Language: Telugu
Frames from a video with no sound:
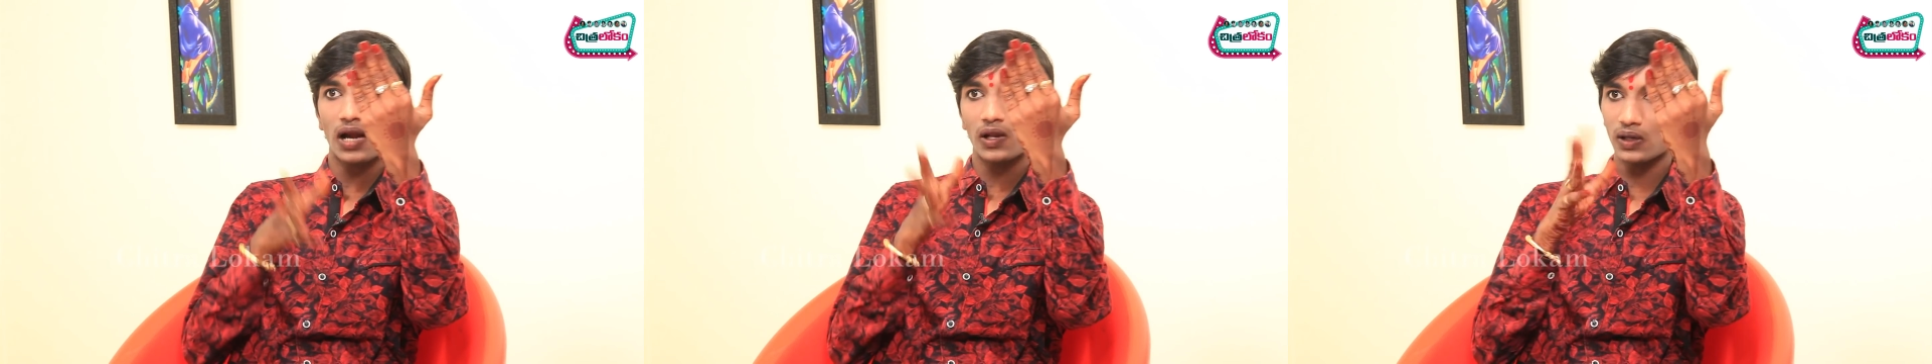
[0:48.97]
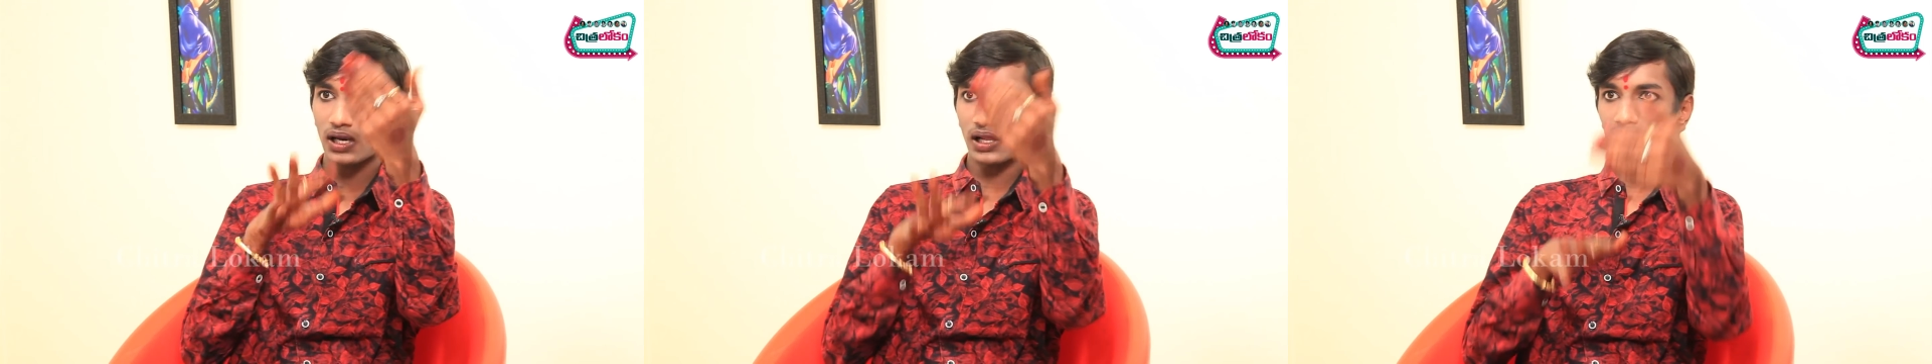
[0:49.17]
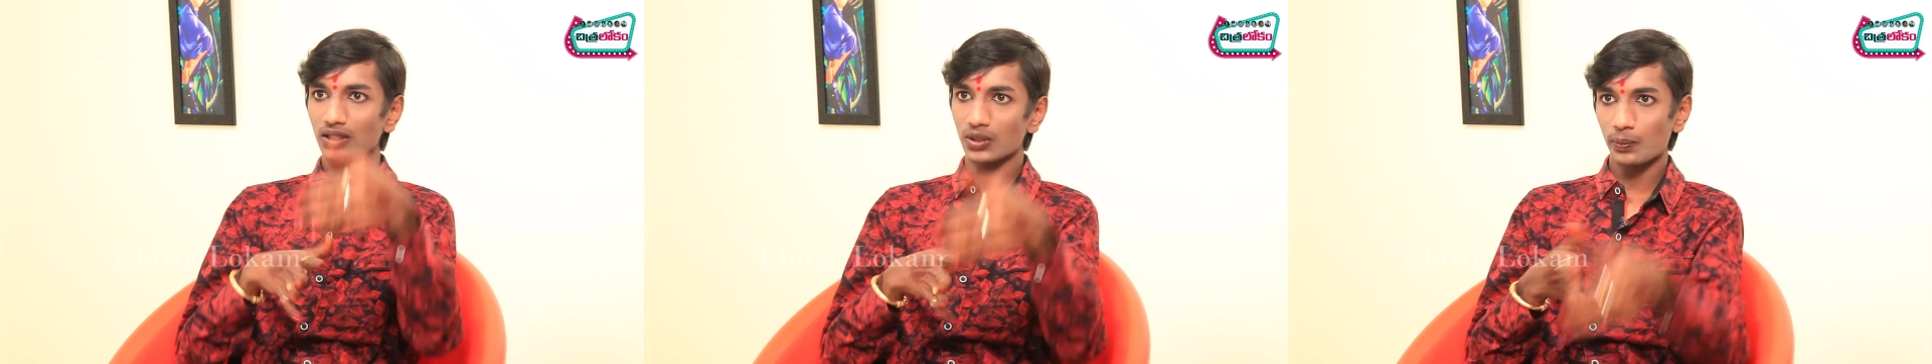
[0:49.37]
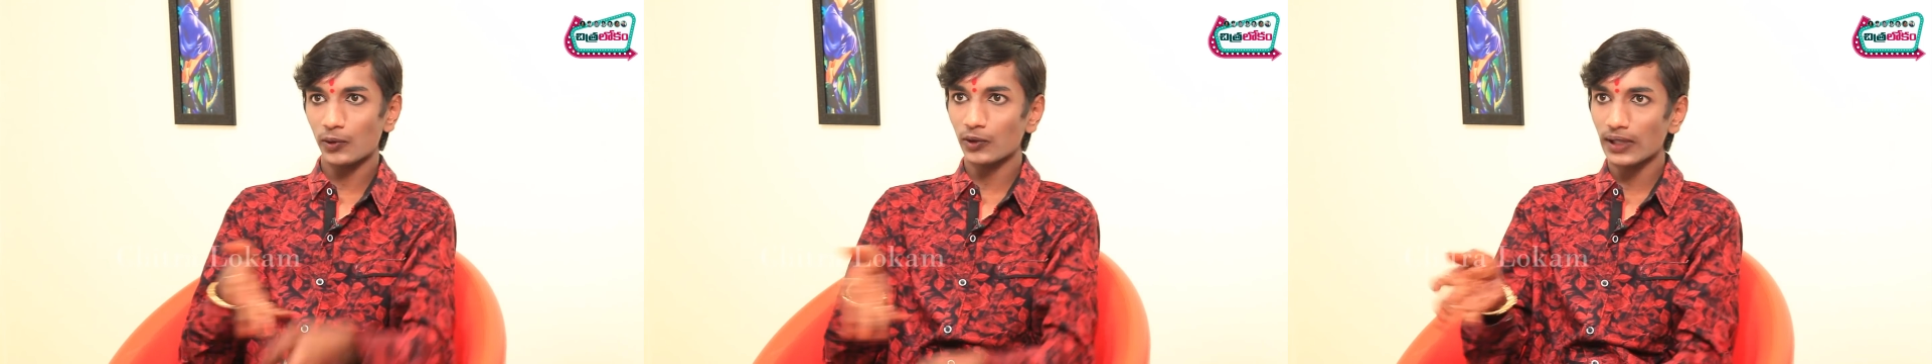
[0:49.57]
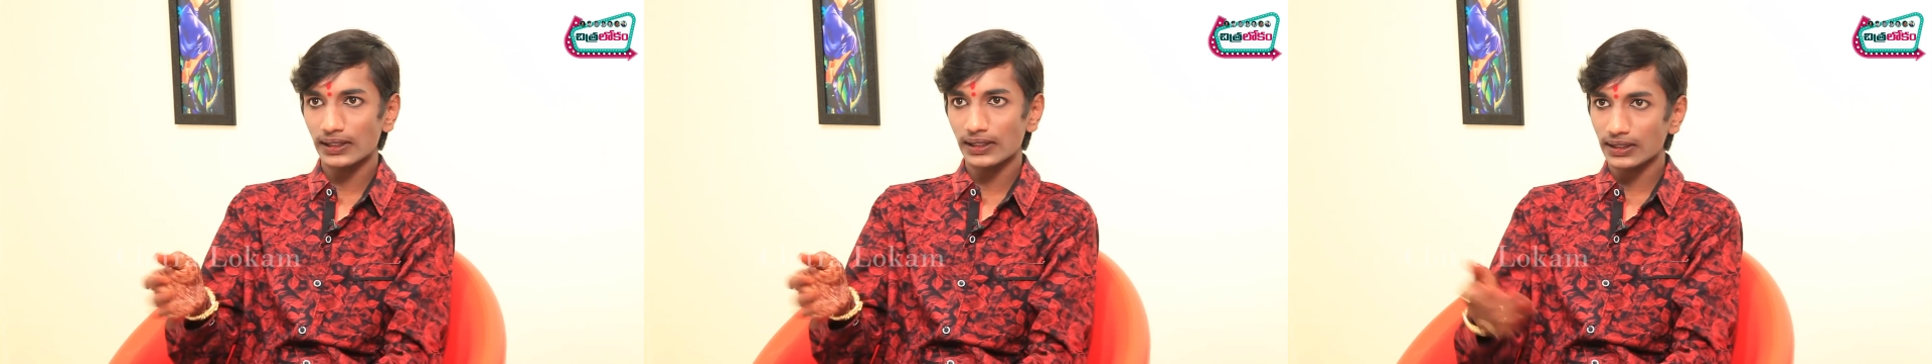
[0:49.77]
ఆడవాళ్ళకి
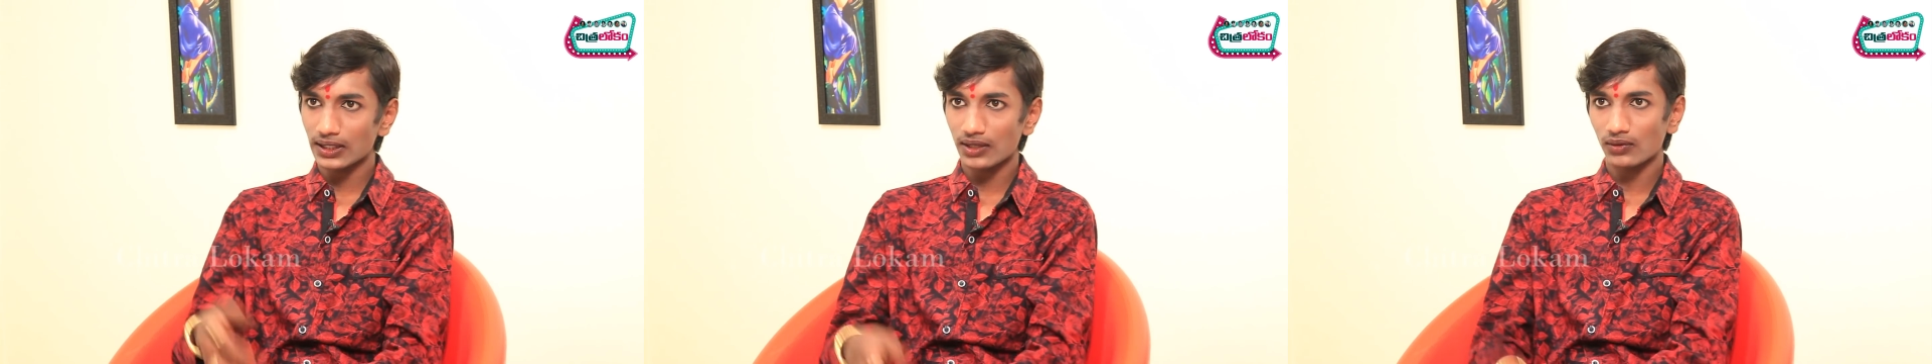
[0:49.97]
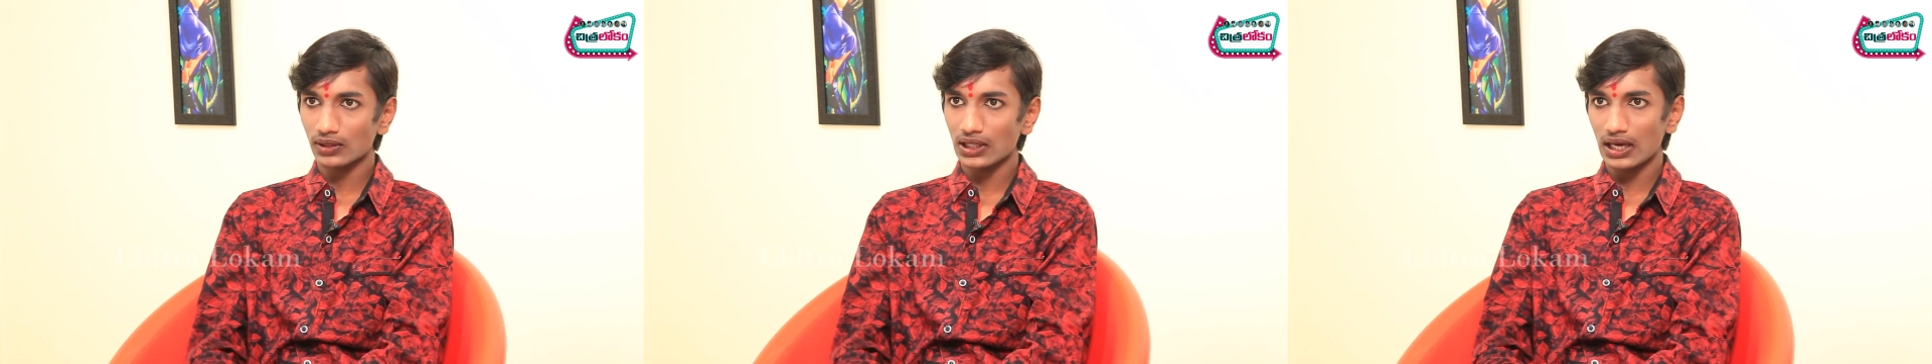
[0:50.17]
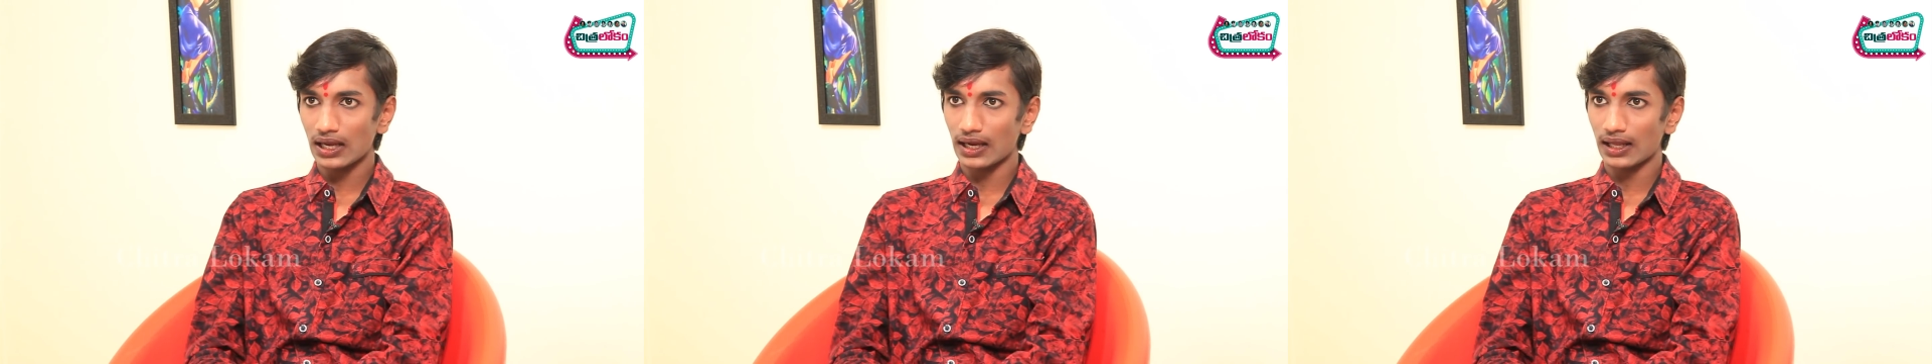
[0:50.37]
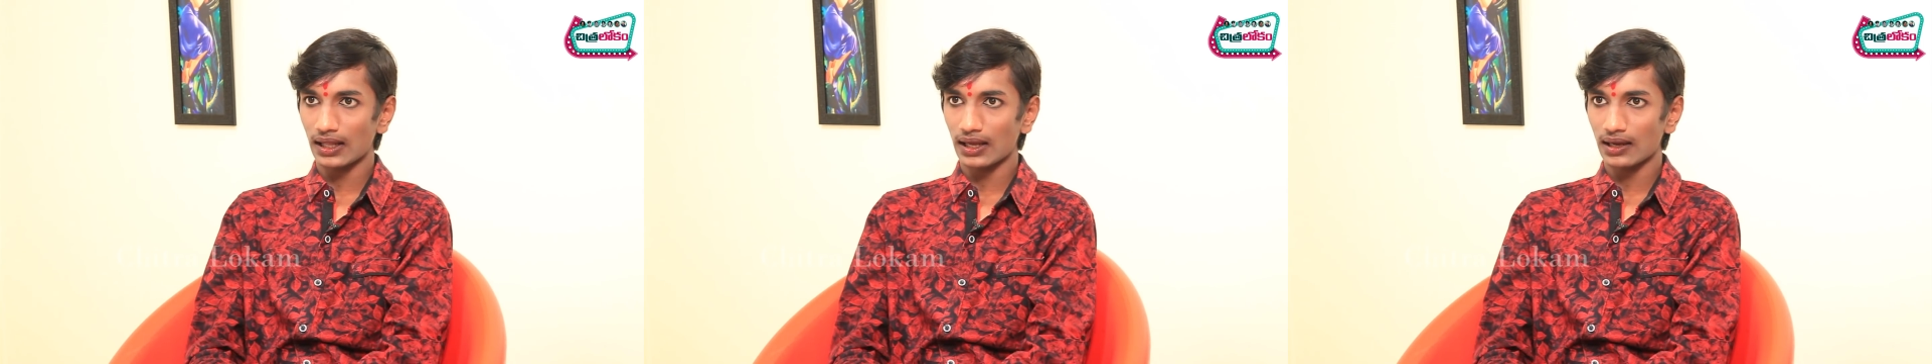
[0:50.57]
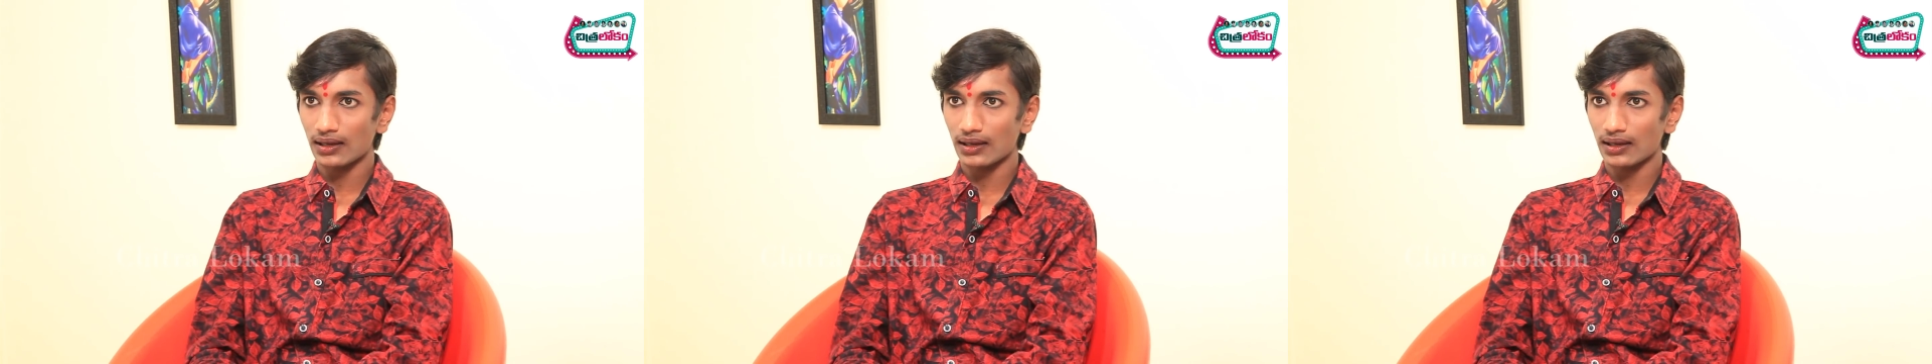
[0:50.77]
తిప్పుకుంటే అయితే తిరుగుతలే కదా